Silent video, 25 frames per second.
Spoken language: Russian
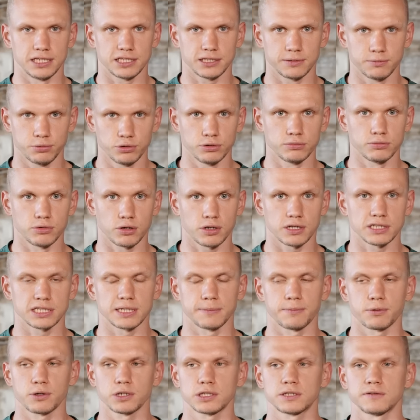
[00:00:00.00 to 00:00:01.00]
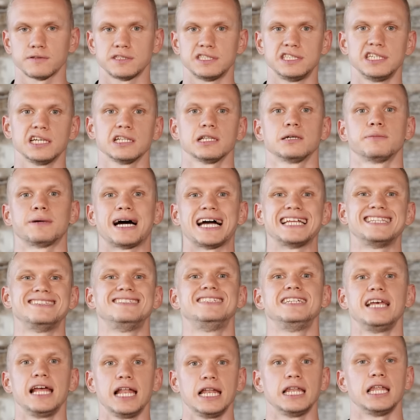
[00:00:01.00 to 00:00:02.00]
если будет много запросов, сделаем
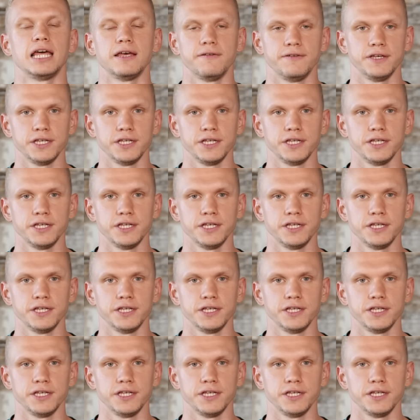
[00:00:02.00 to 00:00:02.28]
отдельное